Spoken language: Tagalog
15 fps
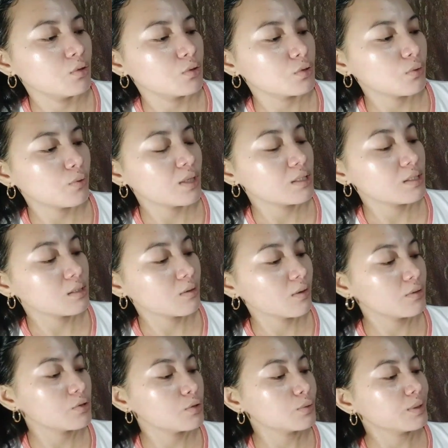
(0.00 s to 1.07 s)
So, it's
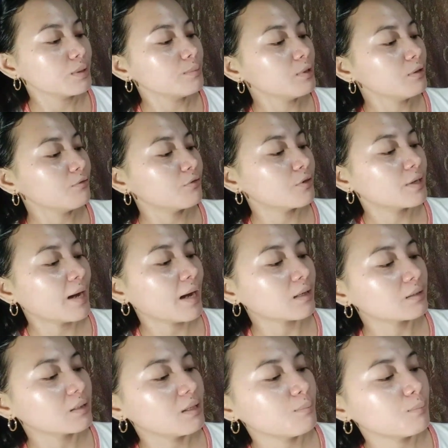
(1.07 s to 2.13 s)
suitable for
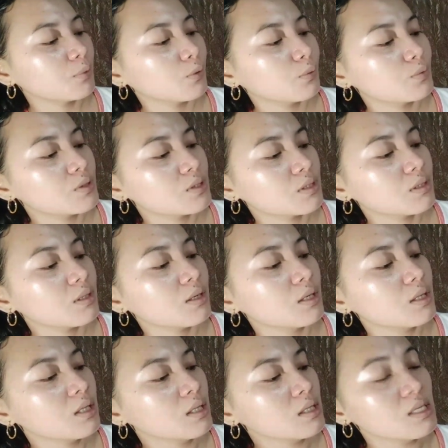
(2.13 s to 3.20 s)
acne-prone
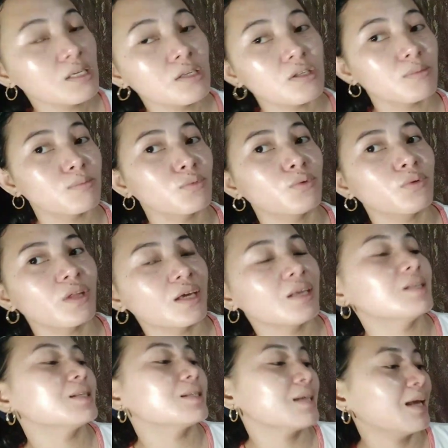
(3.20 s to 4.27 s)
skin,
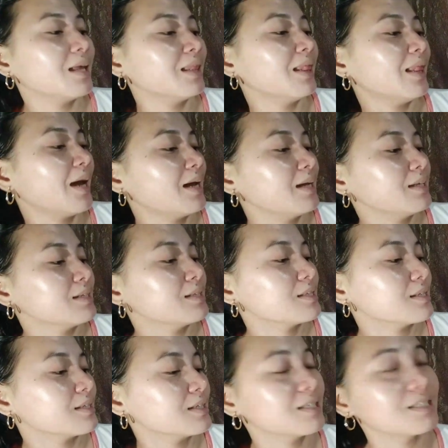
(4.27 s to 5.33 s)
smoothens, and
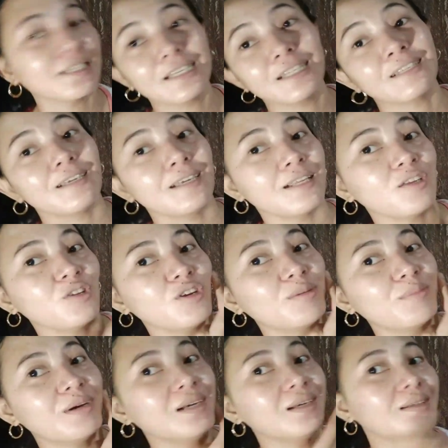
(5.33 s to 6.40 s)
lightens your skin. Kita nyo
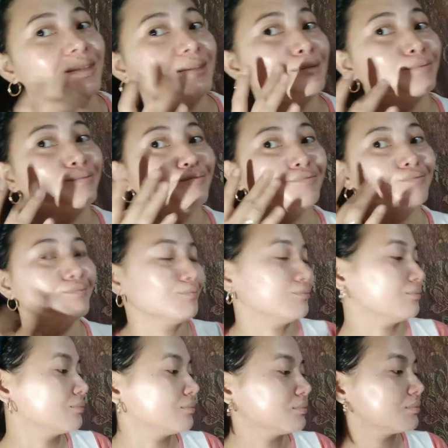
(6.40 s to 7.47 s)
naman.
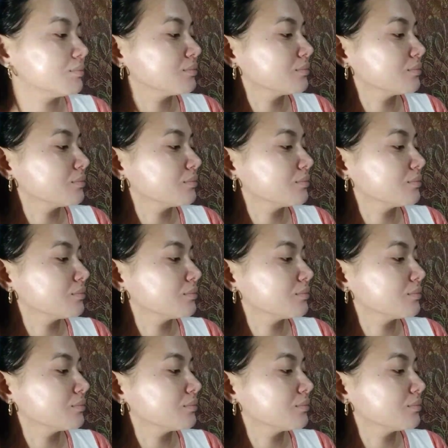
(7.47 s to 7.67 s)
Yeah!